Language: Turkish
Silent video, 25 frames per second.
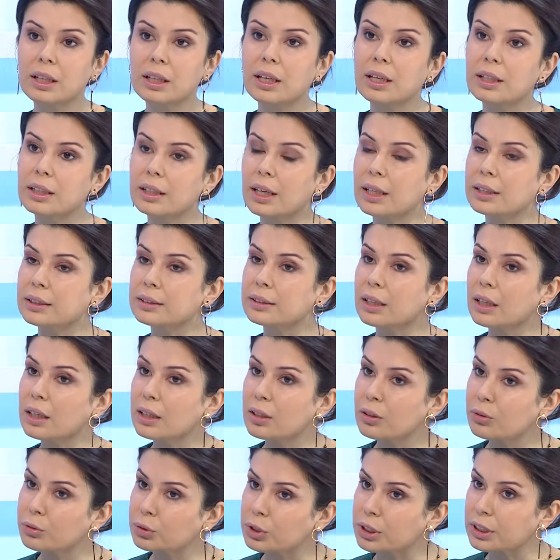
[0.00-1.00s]
E, yani daha
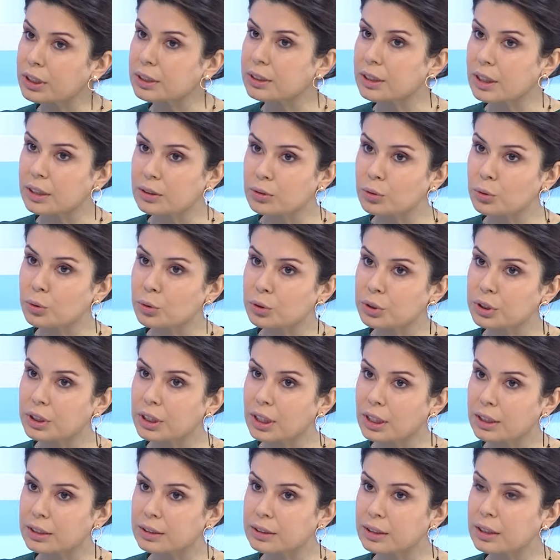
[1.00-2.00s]
önceki
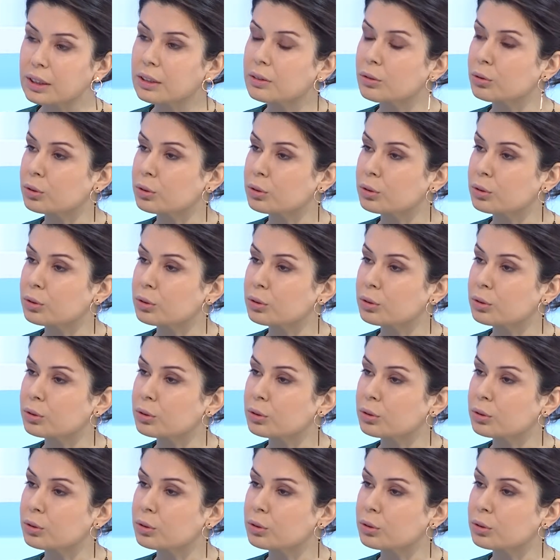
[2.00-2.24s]
teknolojilerde